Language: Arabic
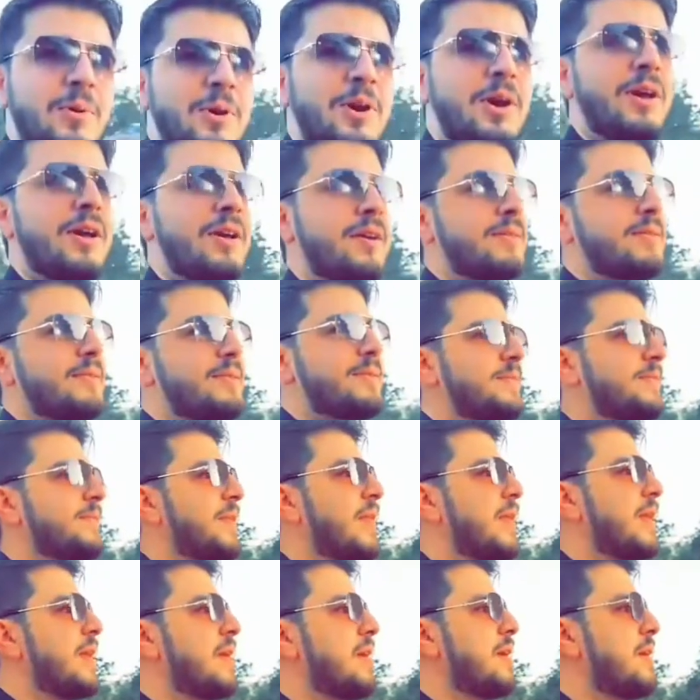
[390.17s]
واحد ممكن يفشخك
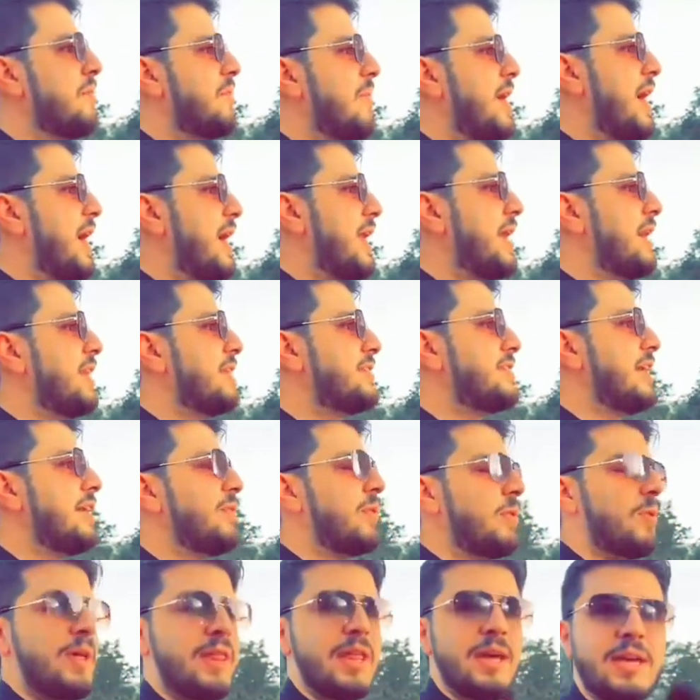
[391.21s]
شايف
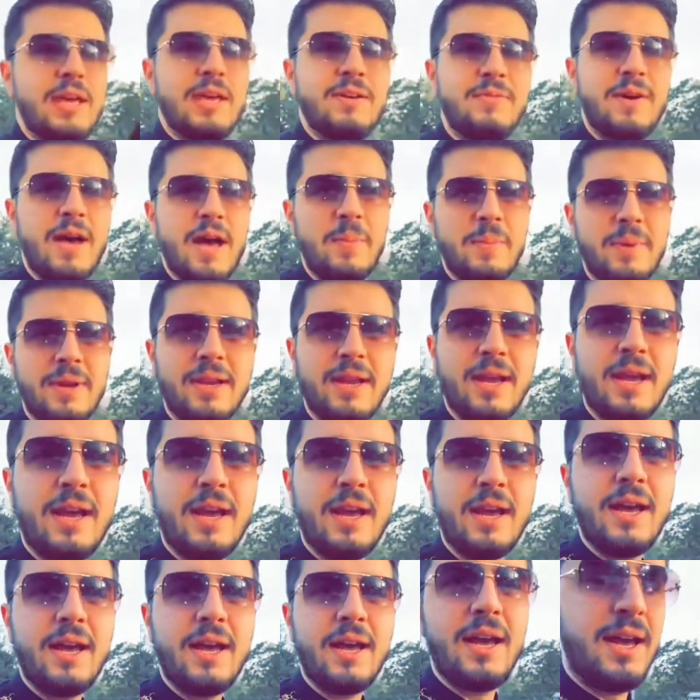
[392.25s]
الوضع كيف
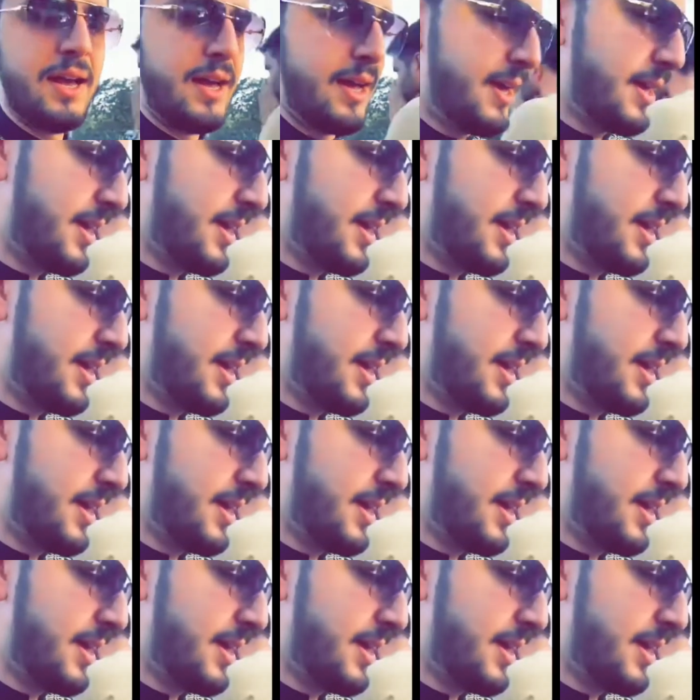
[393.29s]
دحين